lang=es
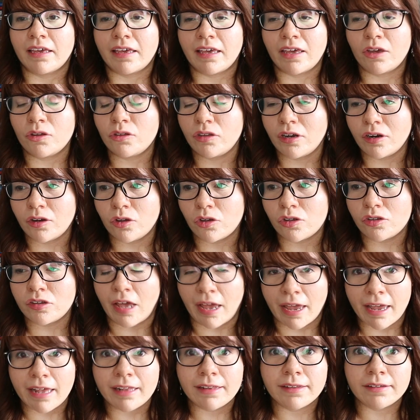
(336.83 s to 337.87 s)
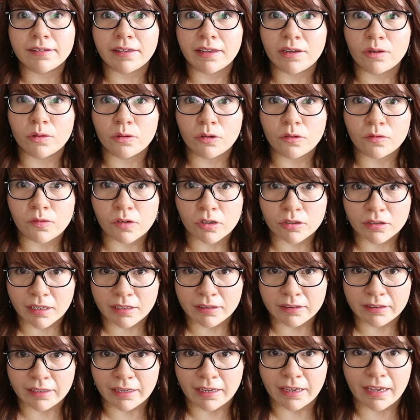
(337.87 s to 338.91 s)
¿Qué otra cosa? El desayuno
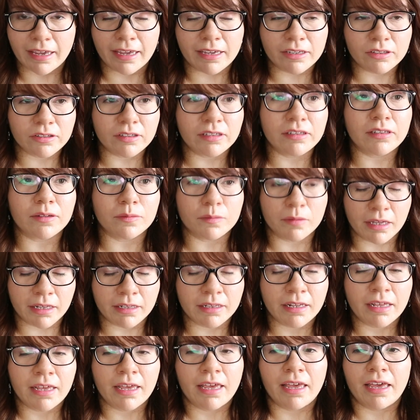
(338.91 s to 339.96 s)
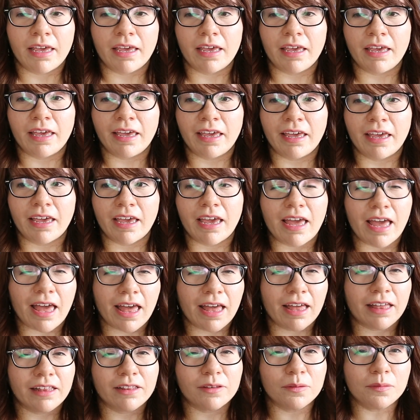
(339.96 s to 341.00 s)
flotante. Ese también eh,
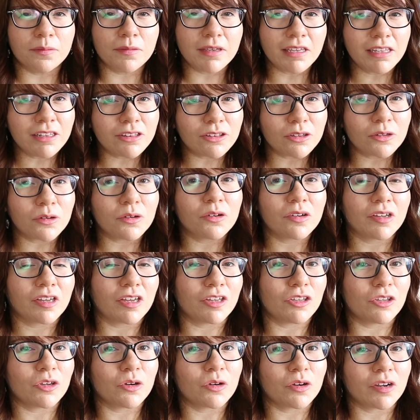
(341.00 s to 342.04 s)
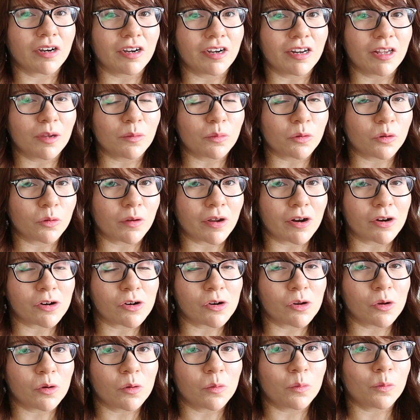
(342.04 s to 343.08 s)
admito que yo quería
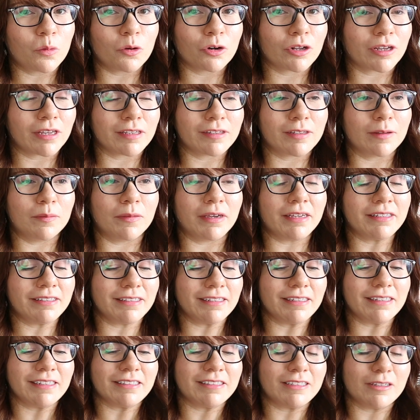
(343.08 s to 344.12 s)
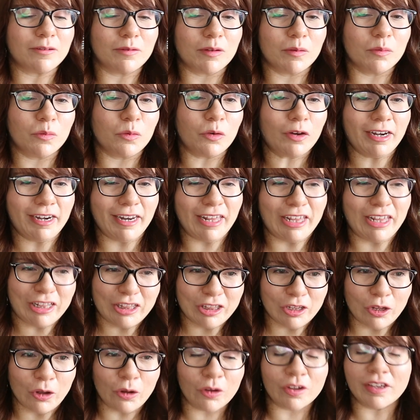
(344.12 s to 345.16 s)
probarlo porque se me hace que se ve muy
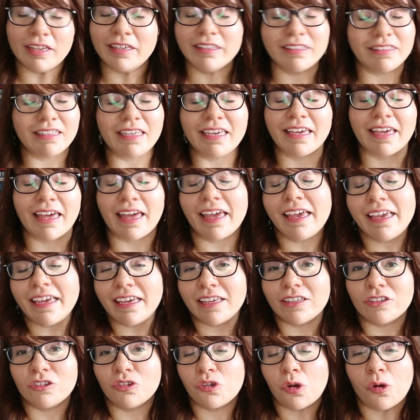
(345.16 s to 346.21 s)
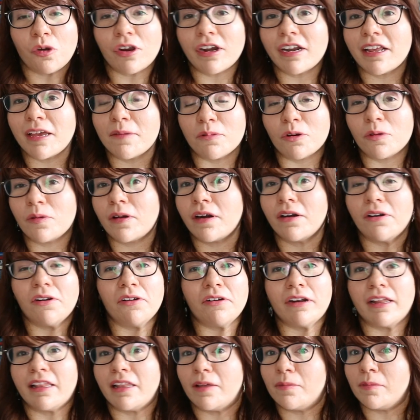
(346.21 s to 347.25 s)
lindo y sí, caí. Yo quería
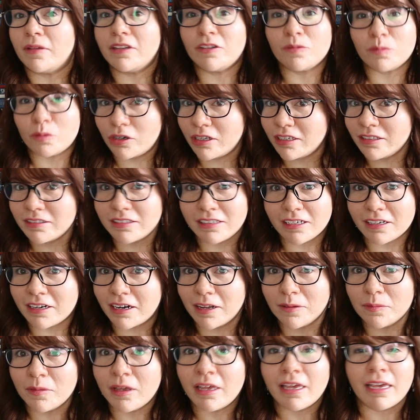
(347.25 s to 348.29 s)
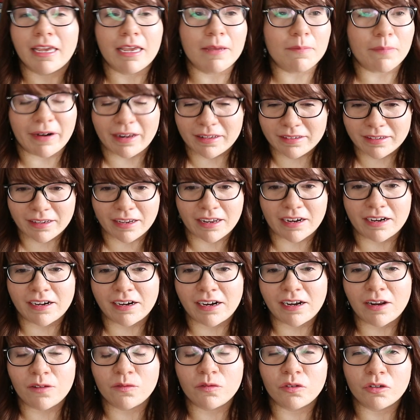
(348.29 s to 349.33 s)
probarlo nada más por Instagram y para
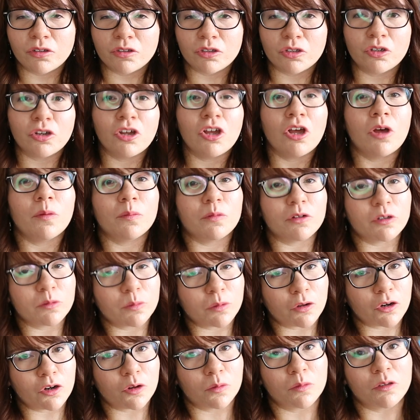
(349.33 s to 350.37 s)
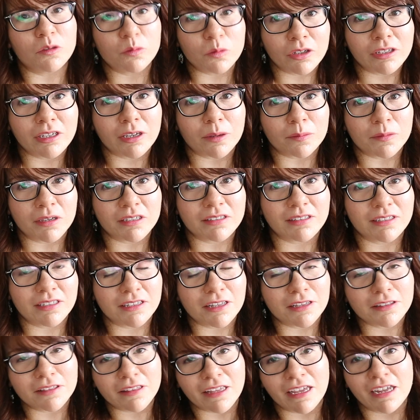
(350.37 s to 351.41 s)
sacarle la foto, pero por lo mismo de que me
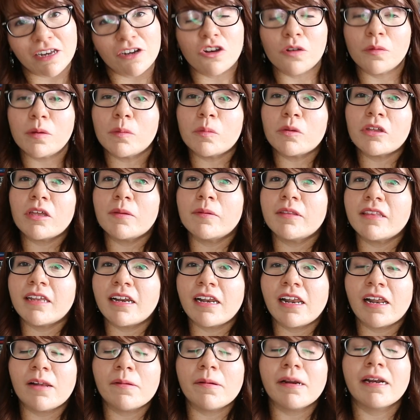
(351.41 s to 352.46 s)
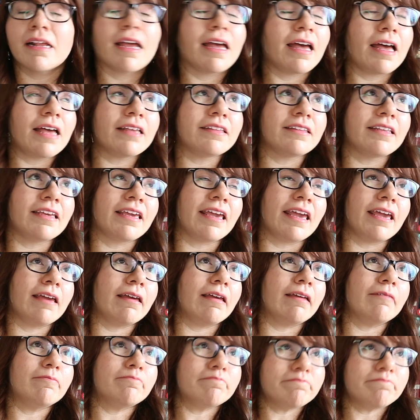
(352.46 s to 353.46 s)
accidenté no me podía meter a la alberca, así que...